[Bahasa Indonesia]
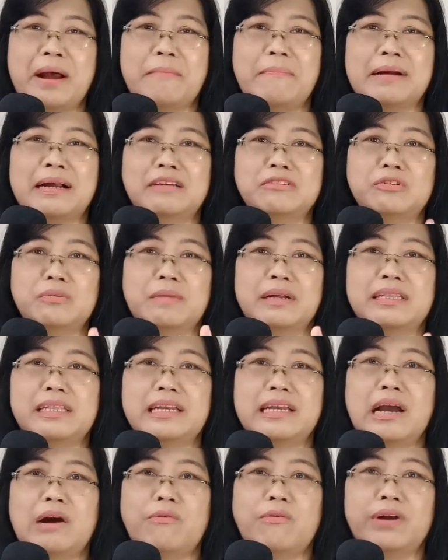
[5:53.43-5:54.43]
Apakah cuma
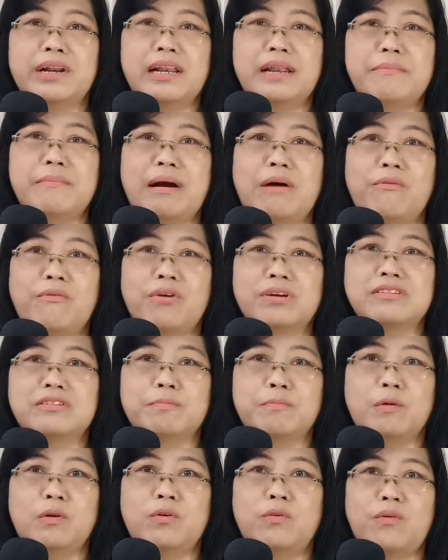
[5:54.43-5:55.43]
3 watt, 5 watt,
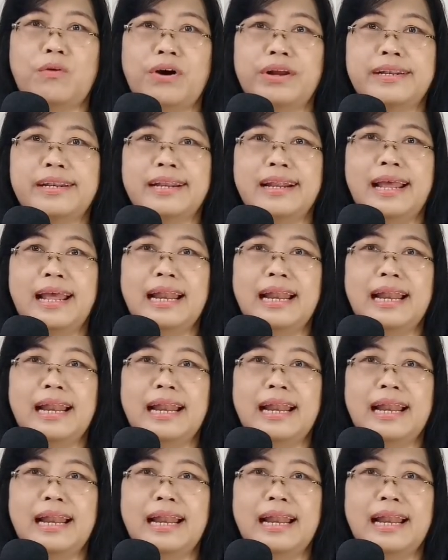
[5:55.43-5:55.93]
10 watt,